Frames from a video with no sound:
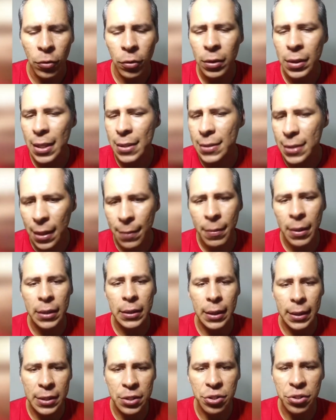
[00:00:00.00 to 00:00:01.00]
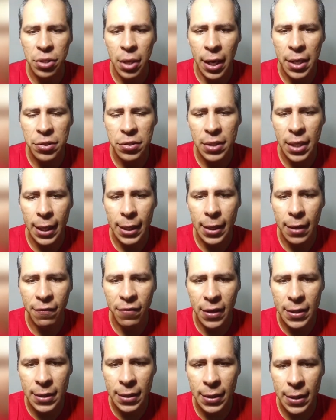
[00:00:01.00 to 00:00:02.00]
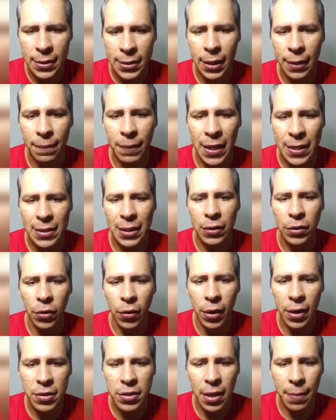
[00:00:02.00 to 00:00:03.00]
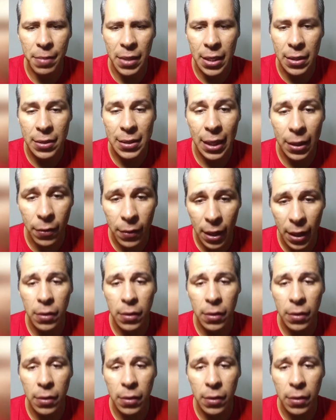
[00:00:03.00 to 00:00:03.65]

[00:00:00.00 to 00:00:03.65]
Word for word: toda semana a gente está aqui fazendo essa, essa troca de aprendizado.